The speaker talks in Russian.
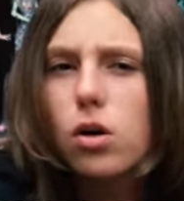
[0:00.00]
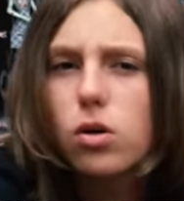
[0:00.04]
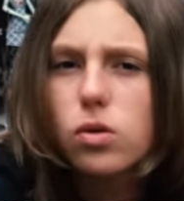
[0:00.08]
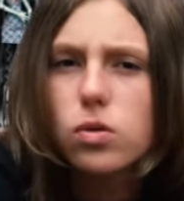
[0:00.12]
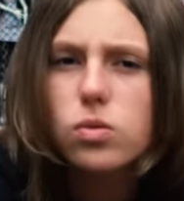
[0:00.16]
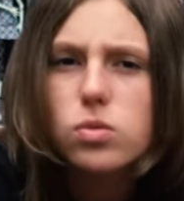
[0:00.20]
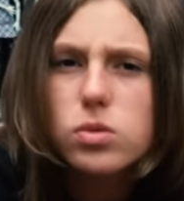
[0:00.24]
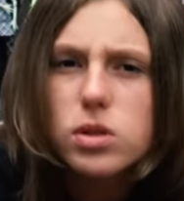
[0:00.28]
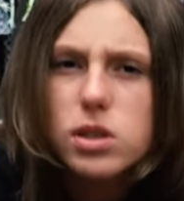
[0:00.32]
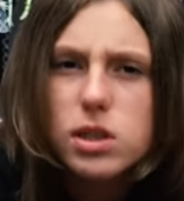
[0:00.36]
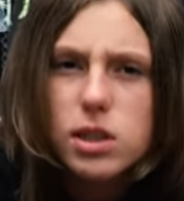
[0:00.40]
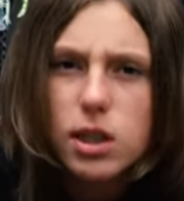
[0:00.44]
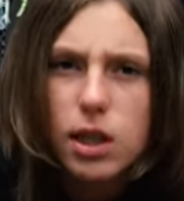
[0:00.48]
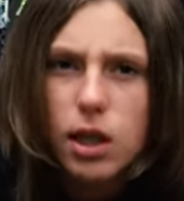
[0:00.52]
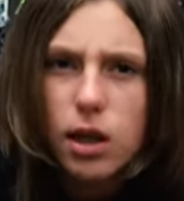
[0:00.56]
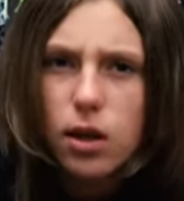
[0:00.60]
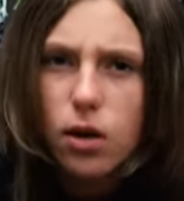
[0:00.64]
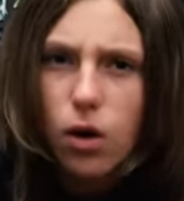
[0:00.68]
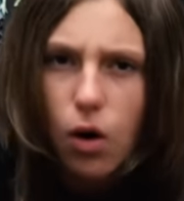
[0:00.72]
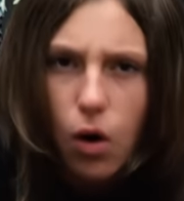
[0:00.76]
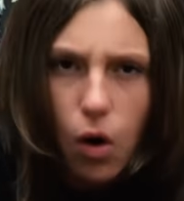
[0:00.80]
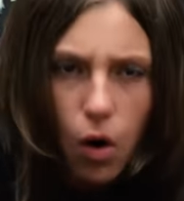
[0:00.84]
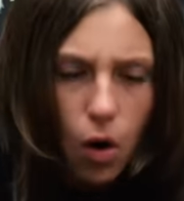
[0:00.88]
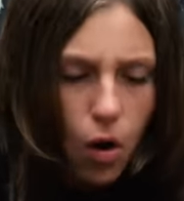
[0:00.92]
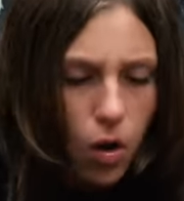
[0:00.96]
русский
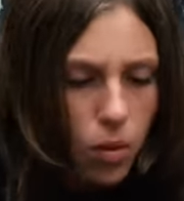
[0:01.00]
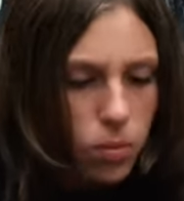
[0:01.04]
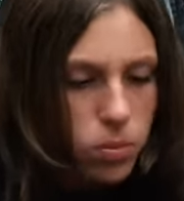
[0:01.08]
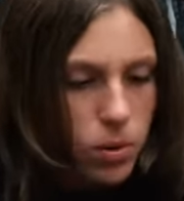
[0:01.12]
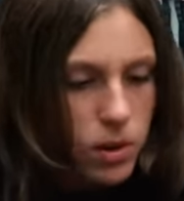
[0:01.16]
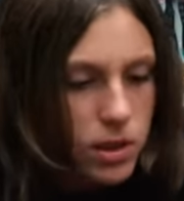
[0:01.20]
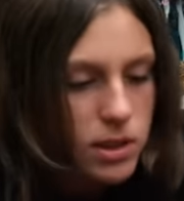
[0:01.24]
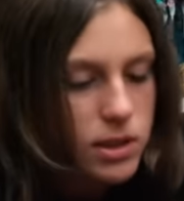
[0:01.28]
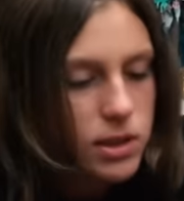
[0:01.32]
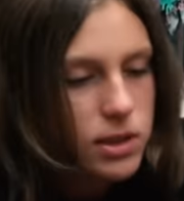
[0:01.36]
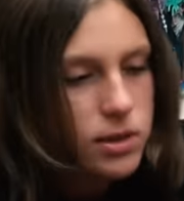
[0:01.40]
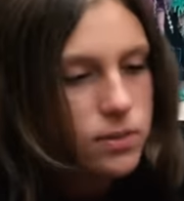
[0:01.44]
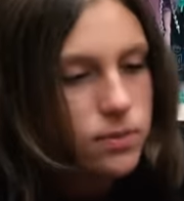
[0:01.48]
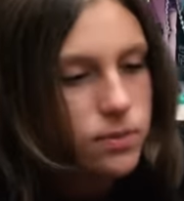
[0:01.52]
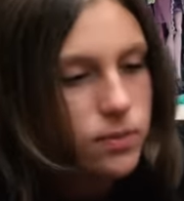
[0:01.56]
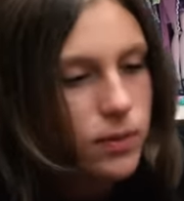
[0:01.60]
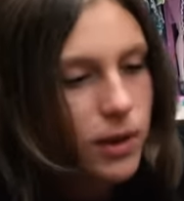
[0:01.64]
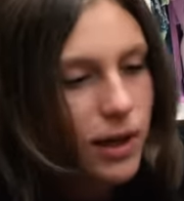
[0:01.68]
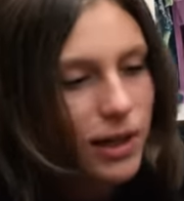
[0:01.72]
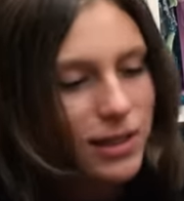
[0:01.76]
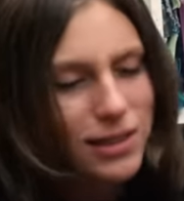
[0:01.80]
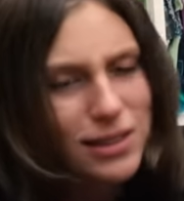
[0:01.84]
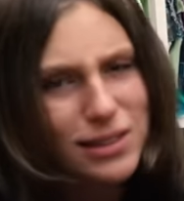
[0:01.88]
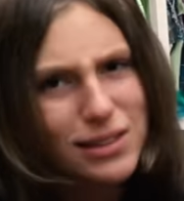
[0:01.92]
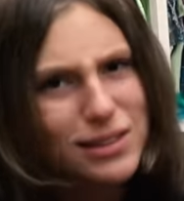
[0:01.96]
образ.
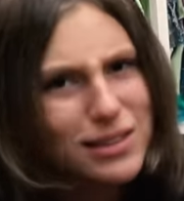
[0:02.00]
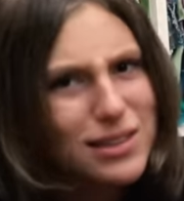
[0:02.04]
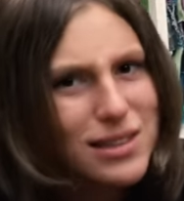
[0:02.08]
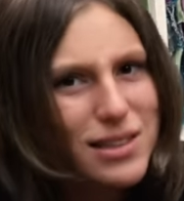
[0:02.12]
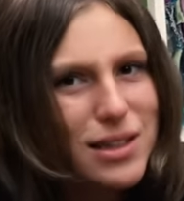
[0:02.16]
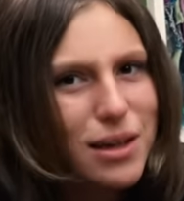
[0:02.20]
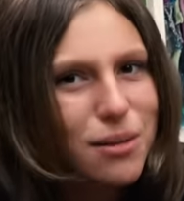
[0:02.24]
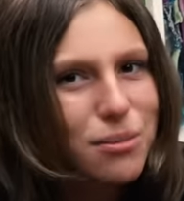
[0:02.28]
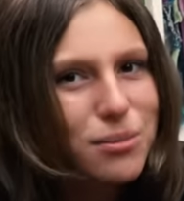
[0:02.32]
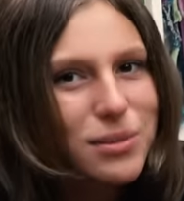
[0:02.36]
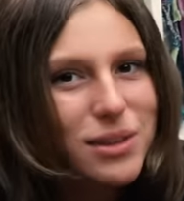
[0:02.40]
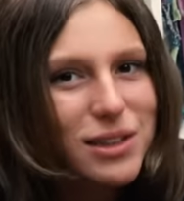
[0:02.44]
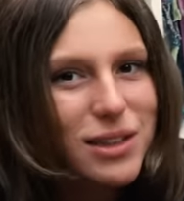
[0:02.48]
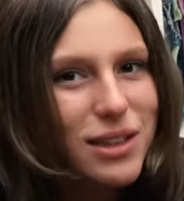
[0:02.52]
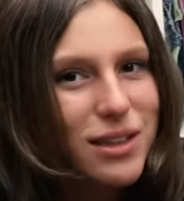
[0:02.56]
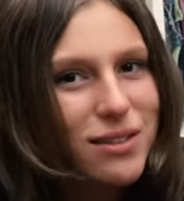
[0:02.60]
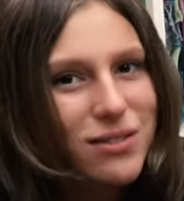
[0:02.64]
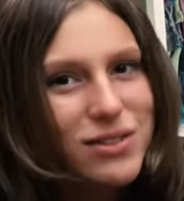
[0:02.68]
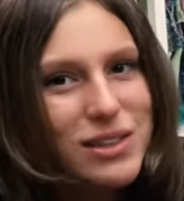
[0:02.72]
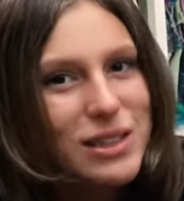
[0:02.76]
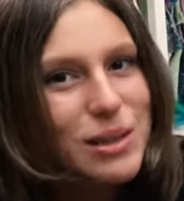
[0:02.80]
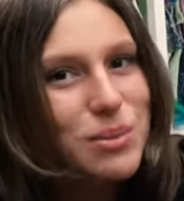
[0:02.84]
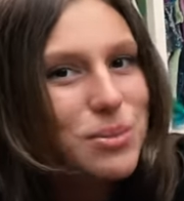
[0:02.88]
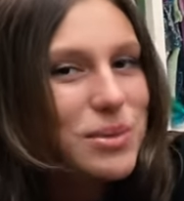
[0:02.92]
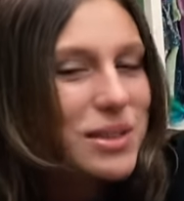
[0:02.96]
Хотя на самом деле
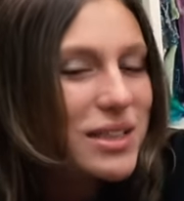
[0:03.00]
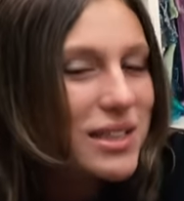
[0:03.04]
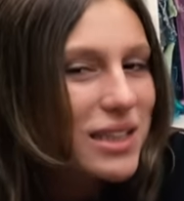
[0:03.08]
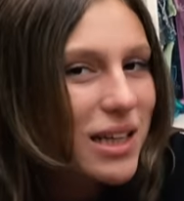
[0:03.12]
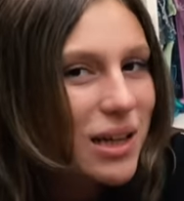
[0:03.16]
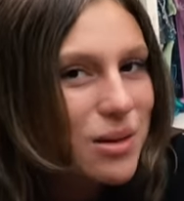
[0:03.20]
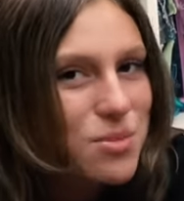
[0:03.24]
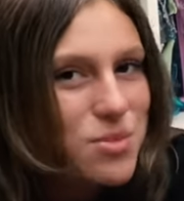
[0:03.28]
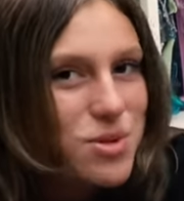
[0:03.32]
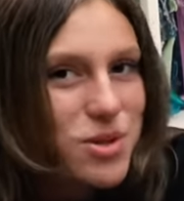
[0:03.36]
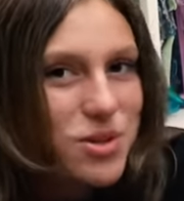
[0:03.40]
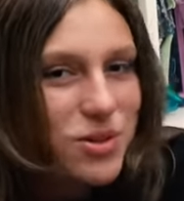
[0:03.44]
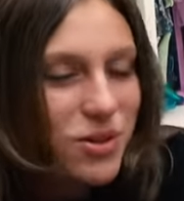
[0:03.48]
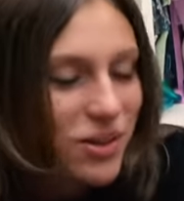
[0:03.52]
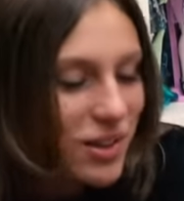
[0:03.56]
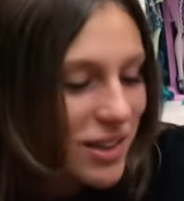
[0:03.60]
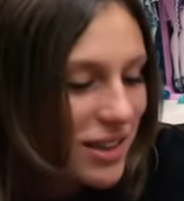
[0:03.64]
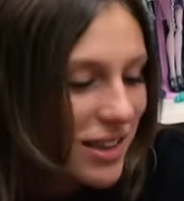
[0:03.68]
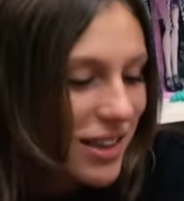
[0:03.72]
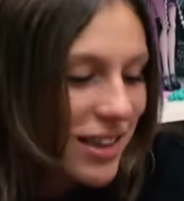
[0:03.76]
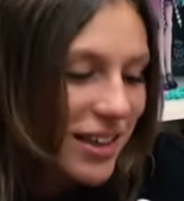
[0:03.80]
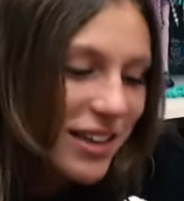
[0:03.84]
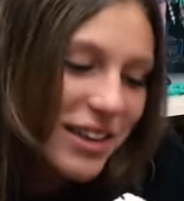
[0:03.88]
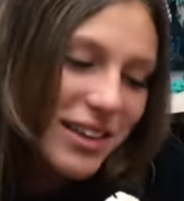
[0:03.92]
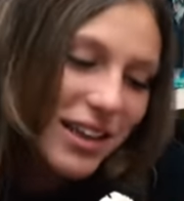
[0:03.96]
все мы знаем, что
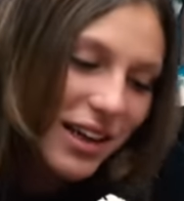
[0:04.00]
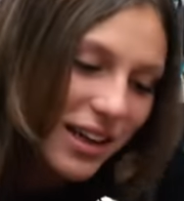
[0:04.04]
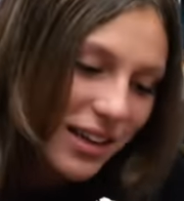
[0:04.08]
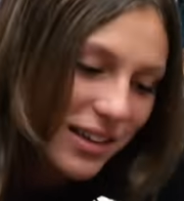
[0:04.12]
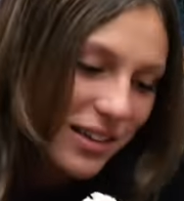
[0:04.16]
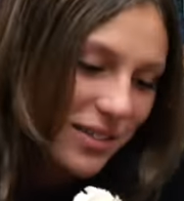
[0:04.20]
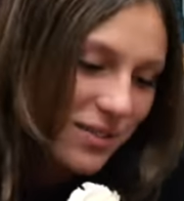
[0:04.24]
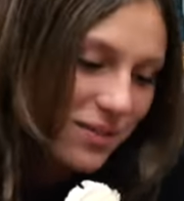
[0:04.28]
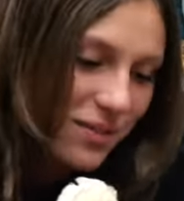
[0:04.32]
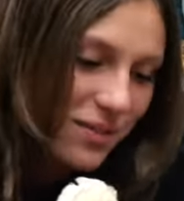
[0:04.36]
это не так.